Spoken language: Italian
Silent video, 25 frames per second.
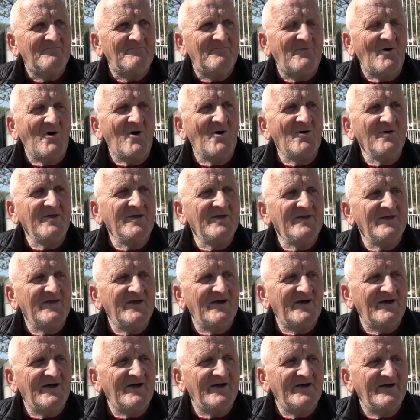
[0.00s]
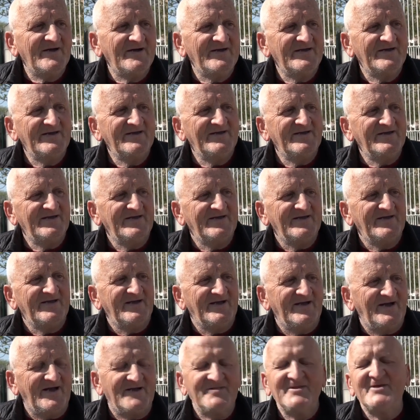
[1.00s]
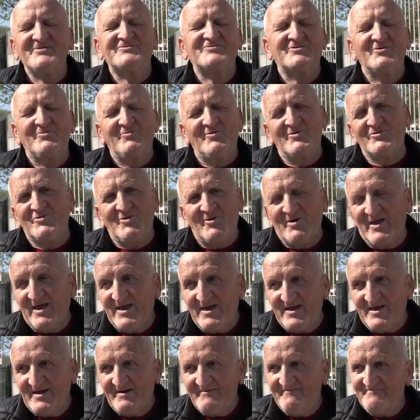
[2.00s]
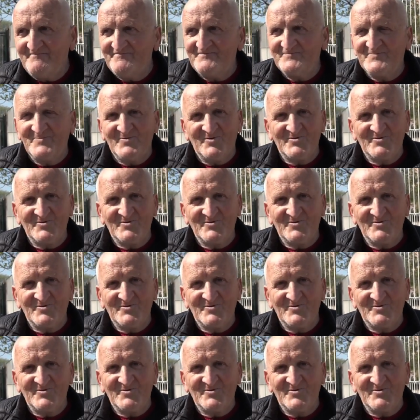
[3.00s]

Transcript: Poi eh, adesso voto Lega.